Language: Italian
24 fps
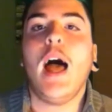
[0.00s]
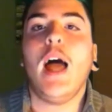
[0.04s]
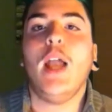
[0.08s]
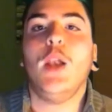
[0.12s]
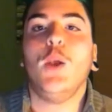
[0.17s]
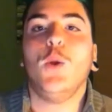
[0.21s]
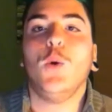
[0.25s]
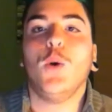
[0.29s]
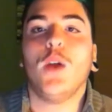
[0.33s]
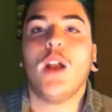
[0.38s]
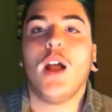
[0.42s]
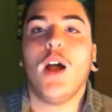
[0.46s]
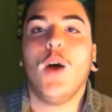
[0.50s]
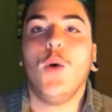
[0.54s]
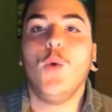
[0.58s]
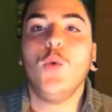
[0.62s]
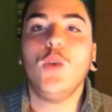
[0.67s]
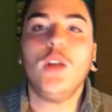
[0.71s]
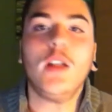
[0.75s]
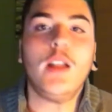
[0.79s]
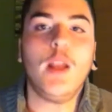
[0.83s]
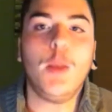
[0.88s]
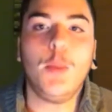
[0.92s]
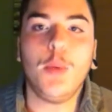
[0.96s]
Allora,
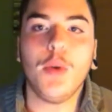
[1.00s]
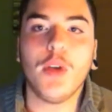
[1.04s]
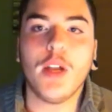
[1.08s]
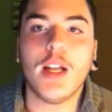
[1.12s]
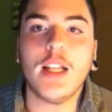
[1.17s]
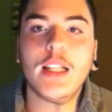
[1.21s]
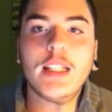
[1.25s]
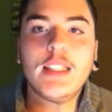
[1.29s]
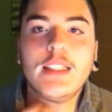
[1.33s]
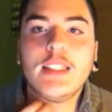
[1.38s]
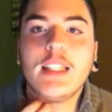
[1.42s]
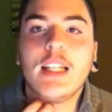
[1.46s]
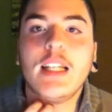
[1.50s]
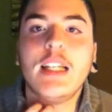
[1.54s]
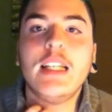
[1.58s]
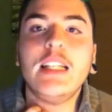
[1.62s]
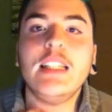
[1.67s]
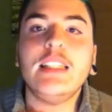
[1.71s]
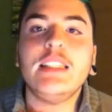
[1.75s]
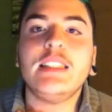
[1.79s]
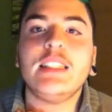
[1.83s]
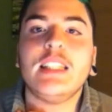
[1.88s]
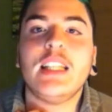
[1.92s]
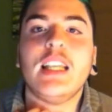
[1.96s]
una delle più grandi
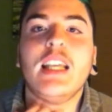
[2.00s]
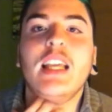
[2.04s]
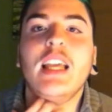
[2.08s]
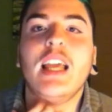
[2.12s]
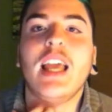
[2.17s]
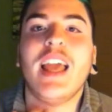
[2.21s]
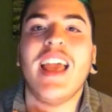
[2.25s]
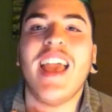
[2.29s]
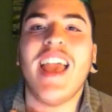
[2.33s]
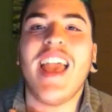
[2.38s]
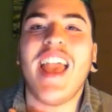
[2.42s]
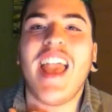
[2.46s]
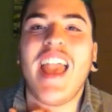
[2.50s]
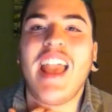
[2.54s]
stranezze